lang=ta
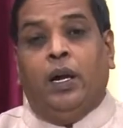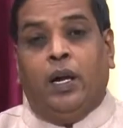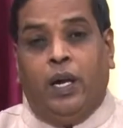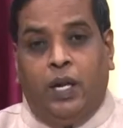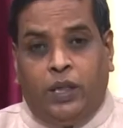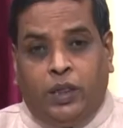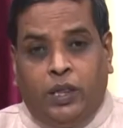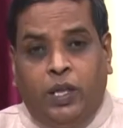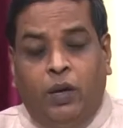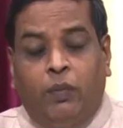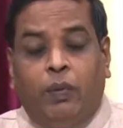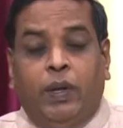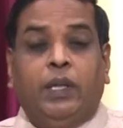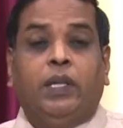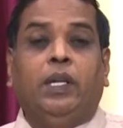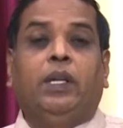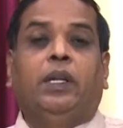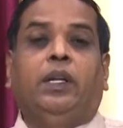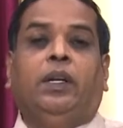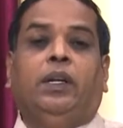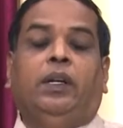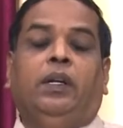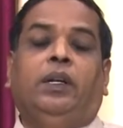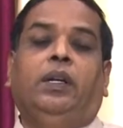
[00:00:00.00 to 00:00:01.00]
ரத்தம்
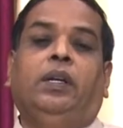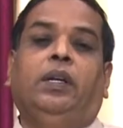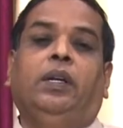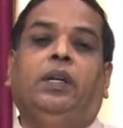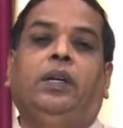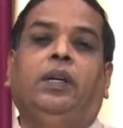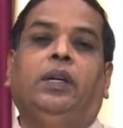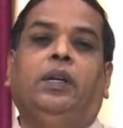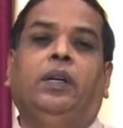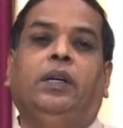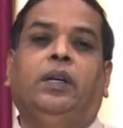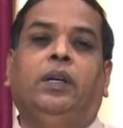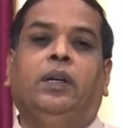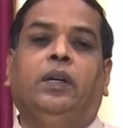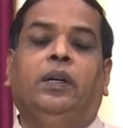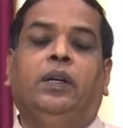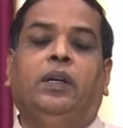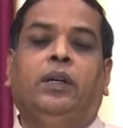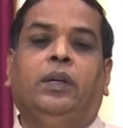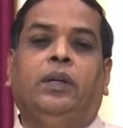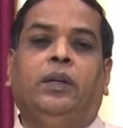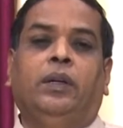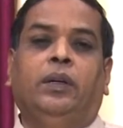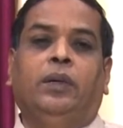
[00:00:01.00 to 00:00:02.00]
வந்தது
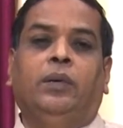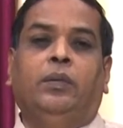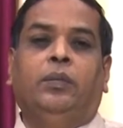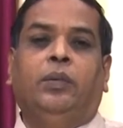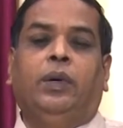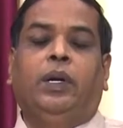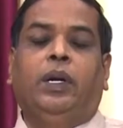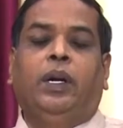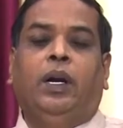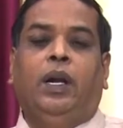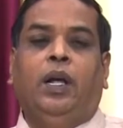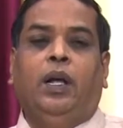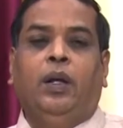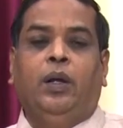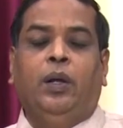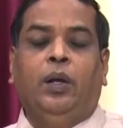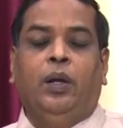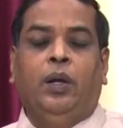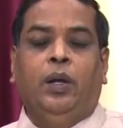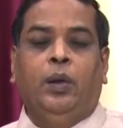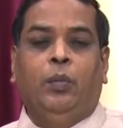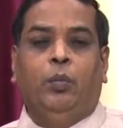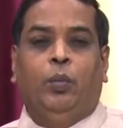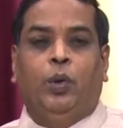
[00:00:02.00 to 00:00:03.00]
புரியுங்களா
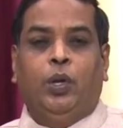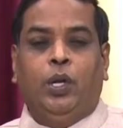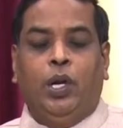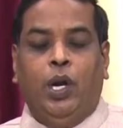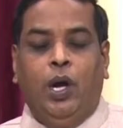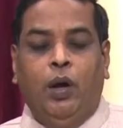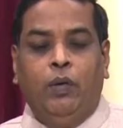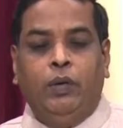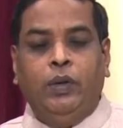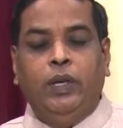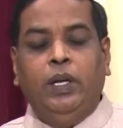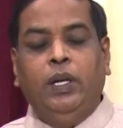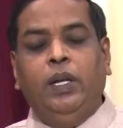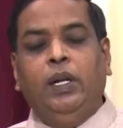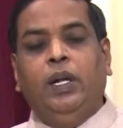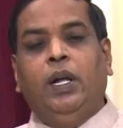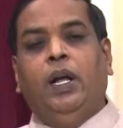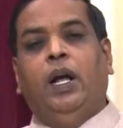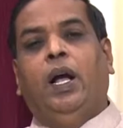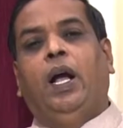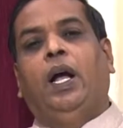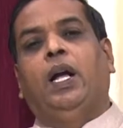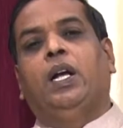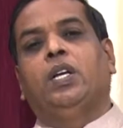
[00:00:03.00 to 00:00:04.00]
முதலாவது
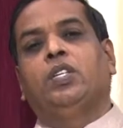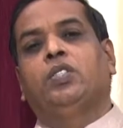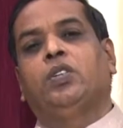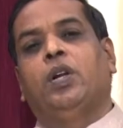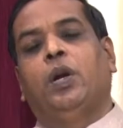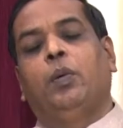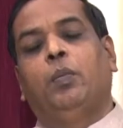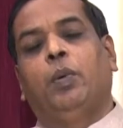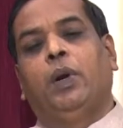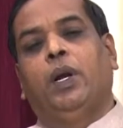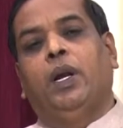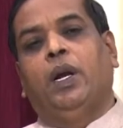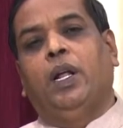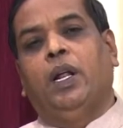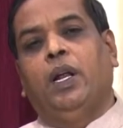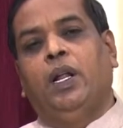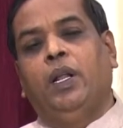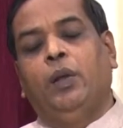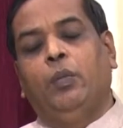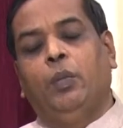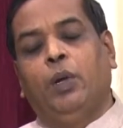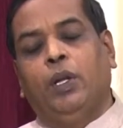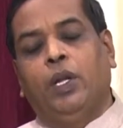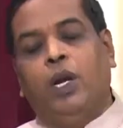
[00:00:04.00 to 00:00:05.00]
அங்கே
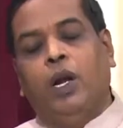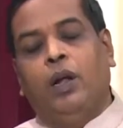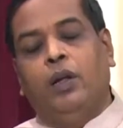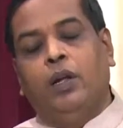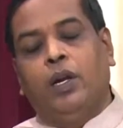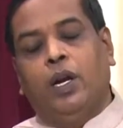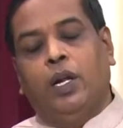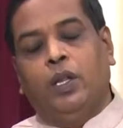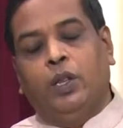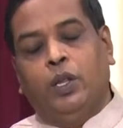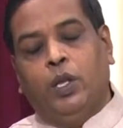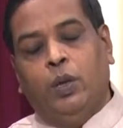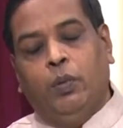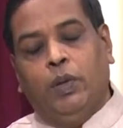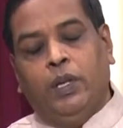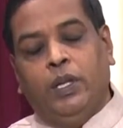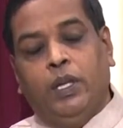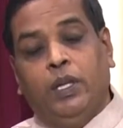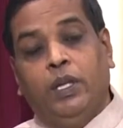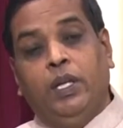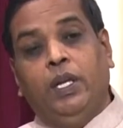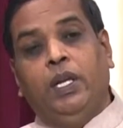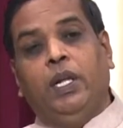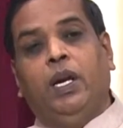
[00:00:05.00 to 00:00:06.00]
சொல்லப்பட்டிருக்கிறது முதலாவது ரத்தம்
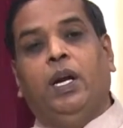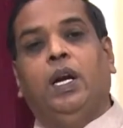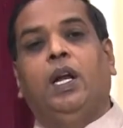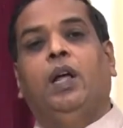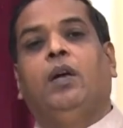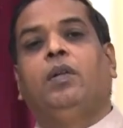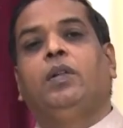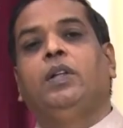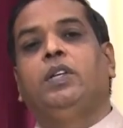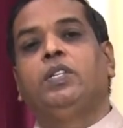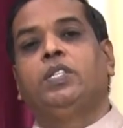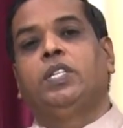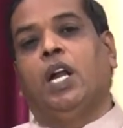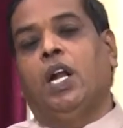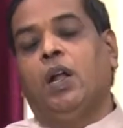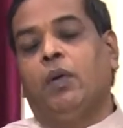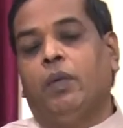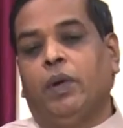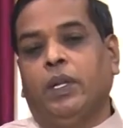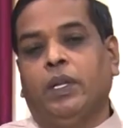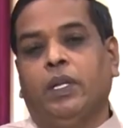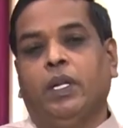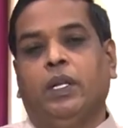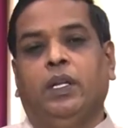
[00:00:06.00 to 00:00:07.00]
வந்தது இரண்டாவது
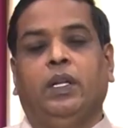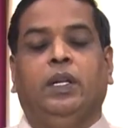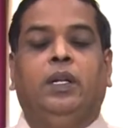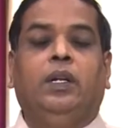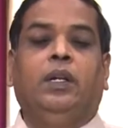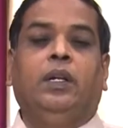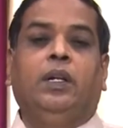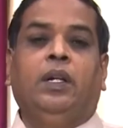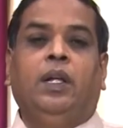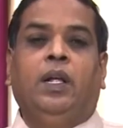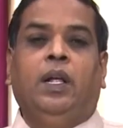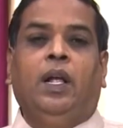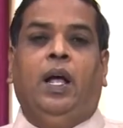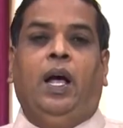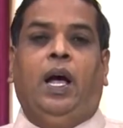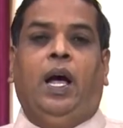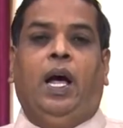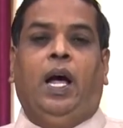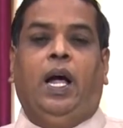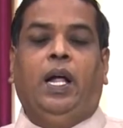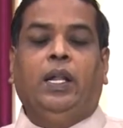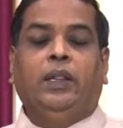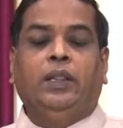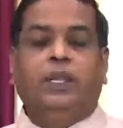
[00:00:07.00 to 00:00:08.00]
ஜலம் வந்தது
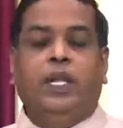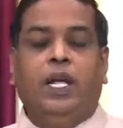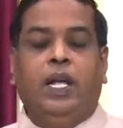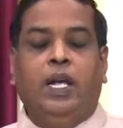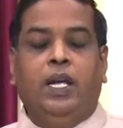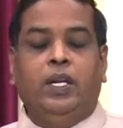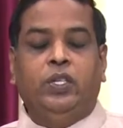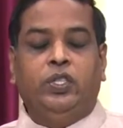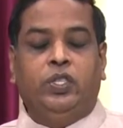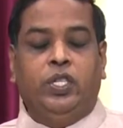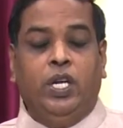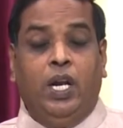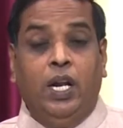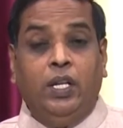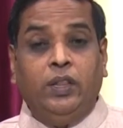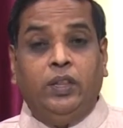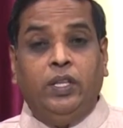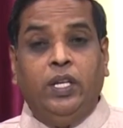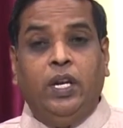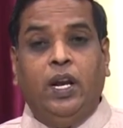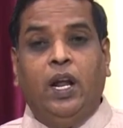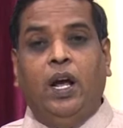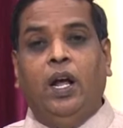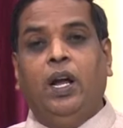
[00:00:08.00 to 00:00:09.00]
அந்த
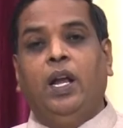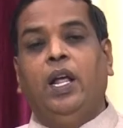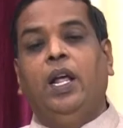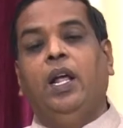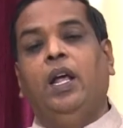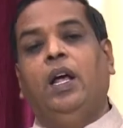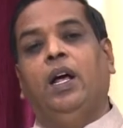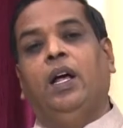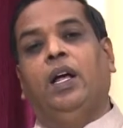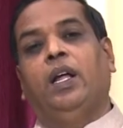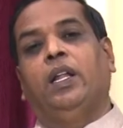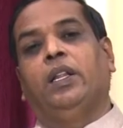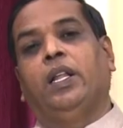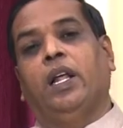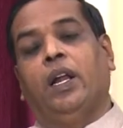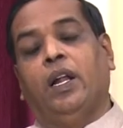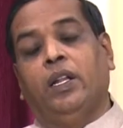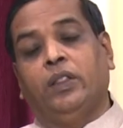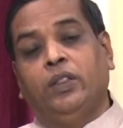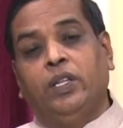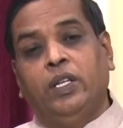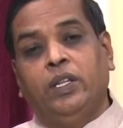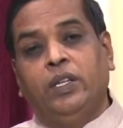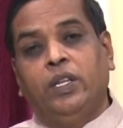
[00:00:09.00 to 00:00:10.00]
ஜலத்தினாலே அந்த
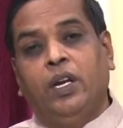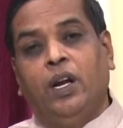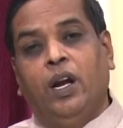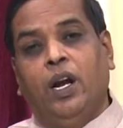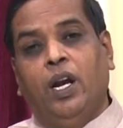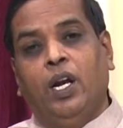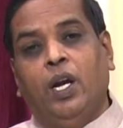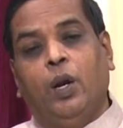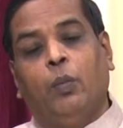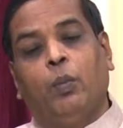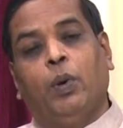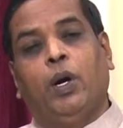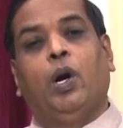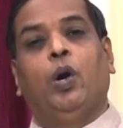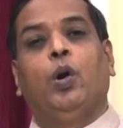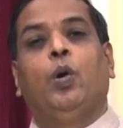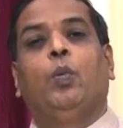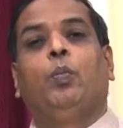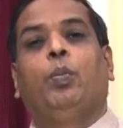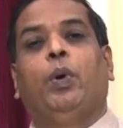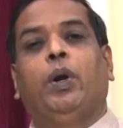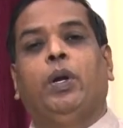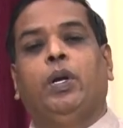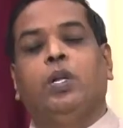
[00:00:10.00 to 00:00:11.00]
ரத்தத்தினால் நம்ம
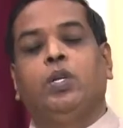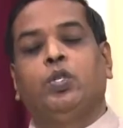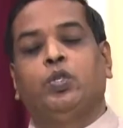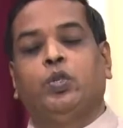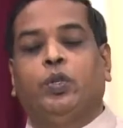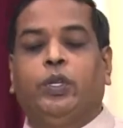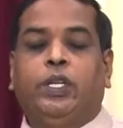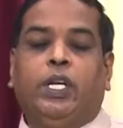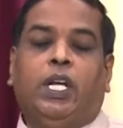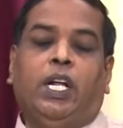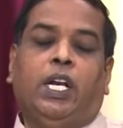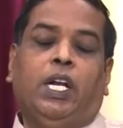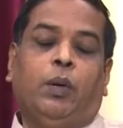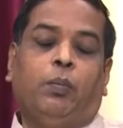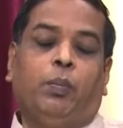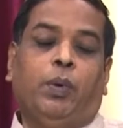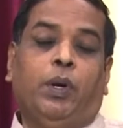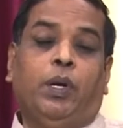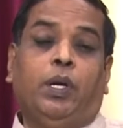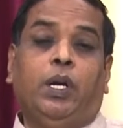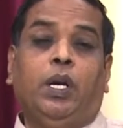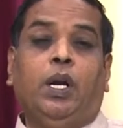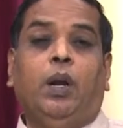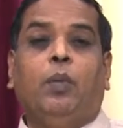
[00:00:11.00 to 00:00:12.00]
கழுவப்பட்டு
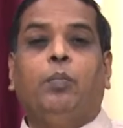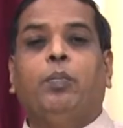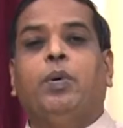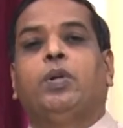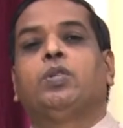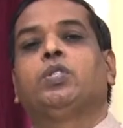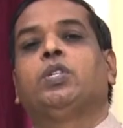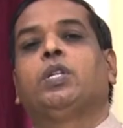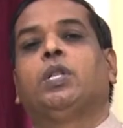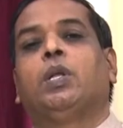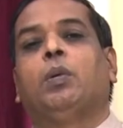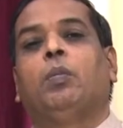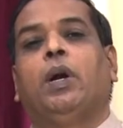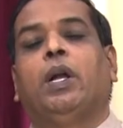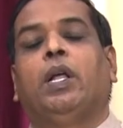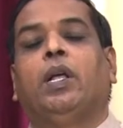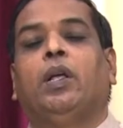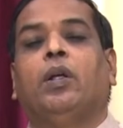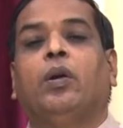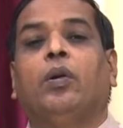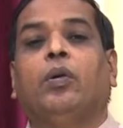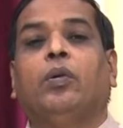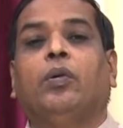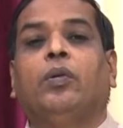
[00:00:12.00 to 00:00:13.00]
சுத்திகரிக்கப்பட்டு நம்ம பரிசுத்தம்
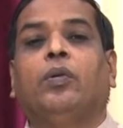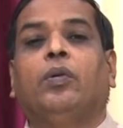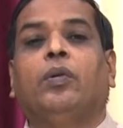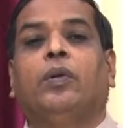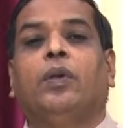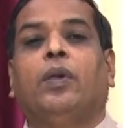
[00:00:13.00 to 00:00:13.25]
அடைகிறோம்